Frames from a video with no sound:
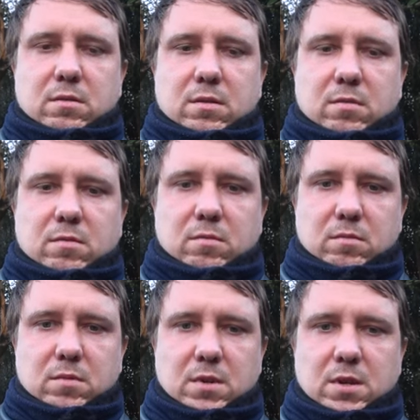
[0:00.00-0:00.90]
ну,
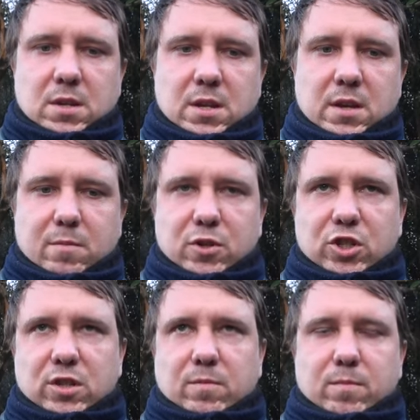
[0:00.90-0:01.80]
либо
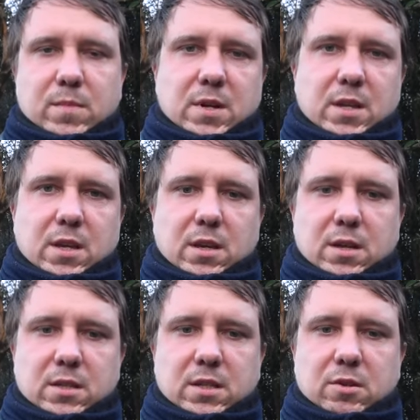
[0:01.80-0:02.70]
же они
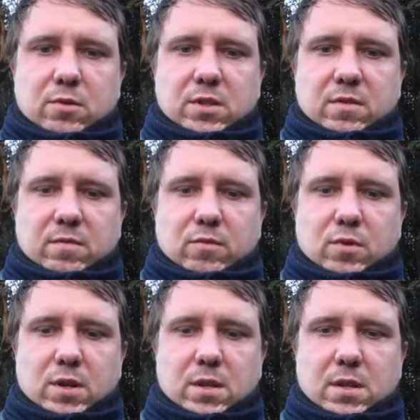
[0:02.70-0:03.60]
остаются в
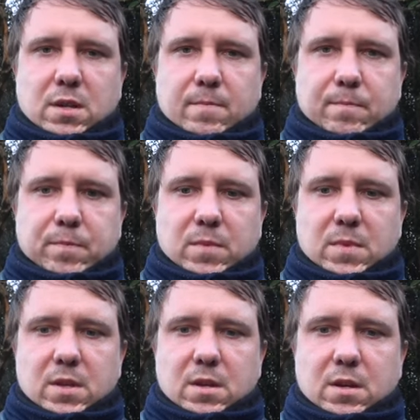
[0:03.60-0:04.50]
городе
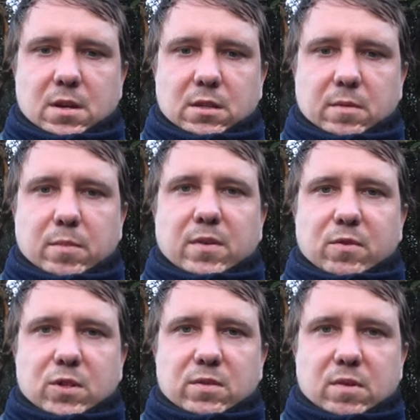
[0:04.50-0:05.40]
и как-то
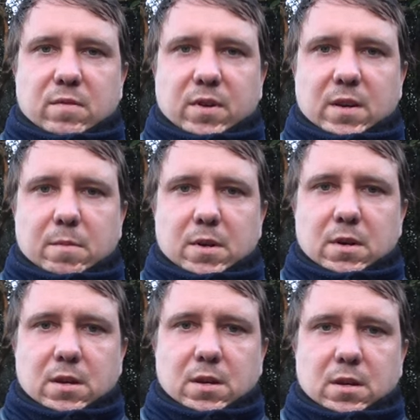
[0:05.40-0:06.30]
проводят свое время
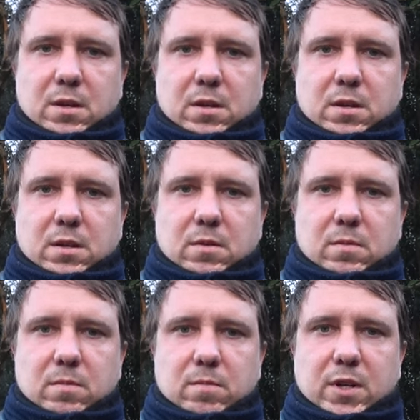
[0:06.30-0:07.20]

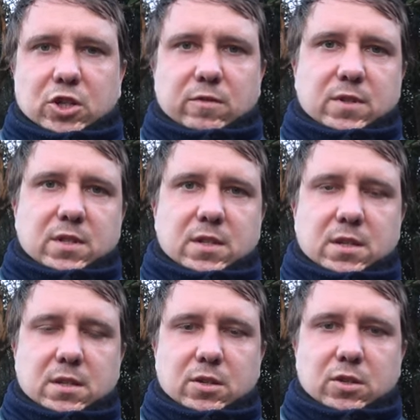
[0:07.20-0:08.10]
прожив здесь
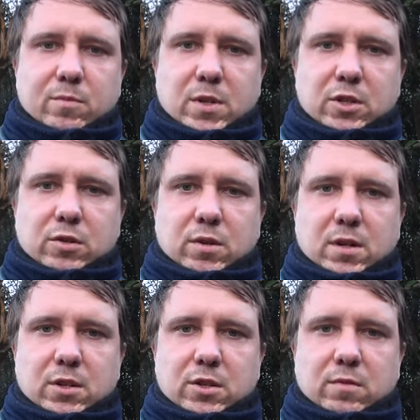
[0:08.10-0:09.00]
достаточно большое
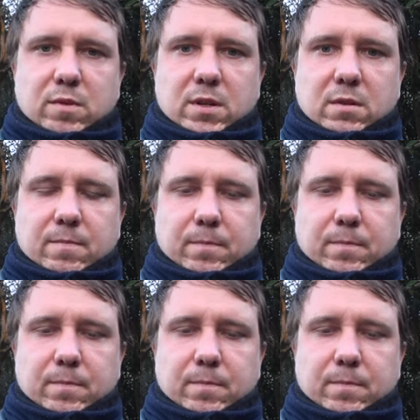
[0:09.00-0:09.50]
количество